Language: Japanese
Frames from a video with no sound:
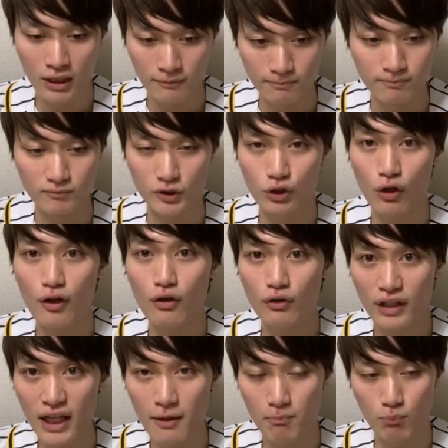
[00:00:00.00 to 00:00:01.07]
うん、それ
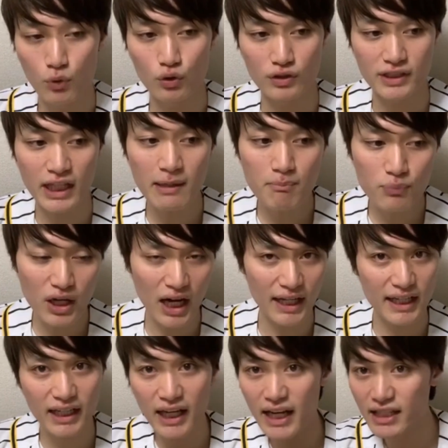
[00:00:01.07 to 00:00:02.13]
をね、もう全部
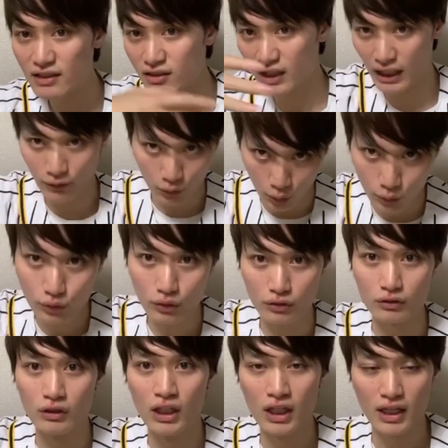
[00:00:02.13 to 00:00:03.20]
跳ね返すかのごと
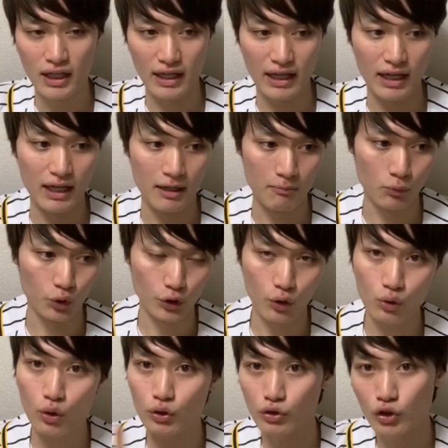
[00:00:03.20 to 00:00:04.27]
く、えー、もう
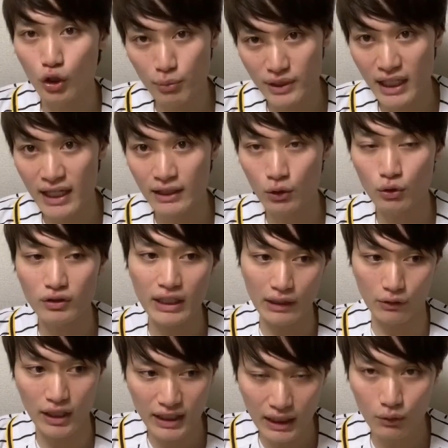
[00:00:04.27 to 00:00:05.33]
横飛びで取っ
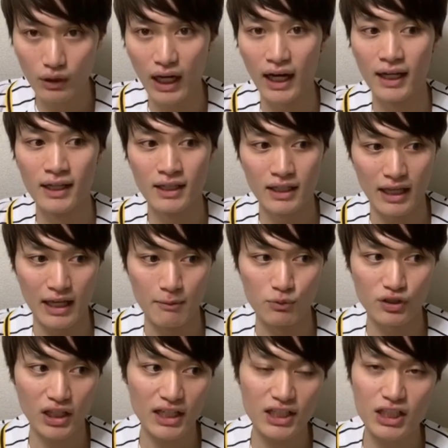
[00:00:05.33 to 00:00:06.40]
てくれたとか、
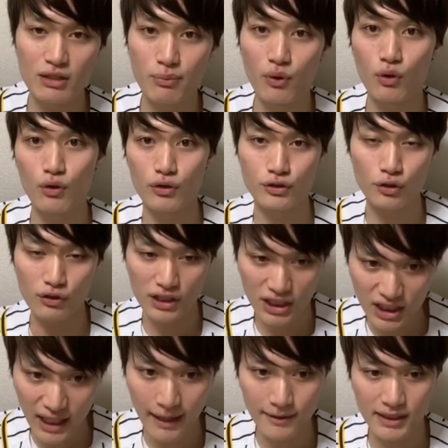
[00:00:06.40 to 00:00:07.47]
えー、難しいボールを処理
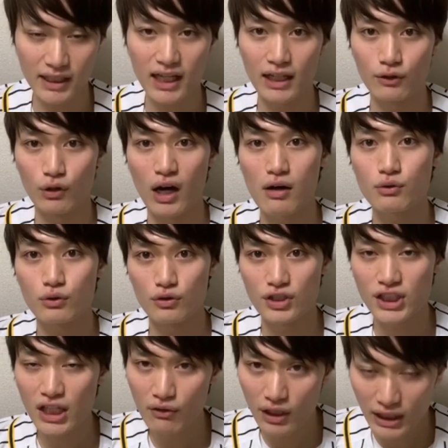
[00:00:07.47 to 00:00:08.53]
してセカンドアウト
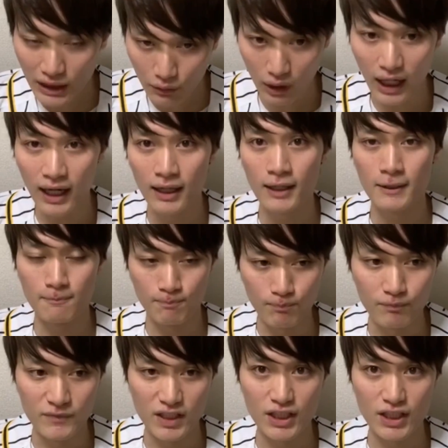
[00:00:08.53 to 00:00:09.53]
にしてくれたとか、うん、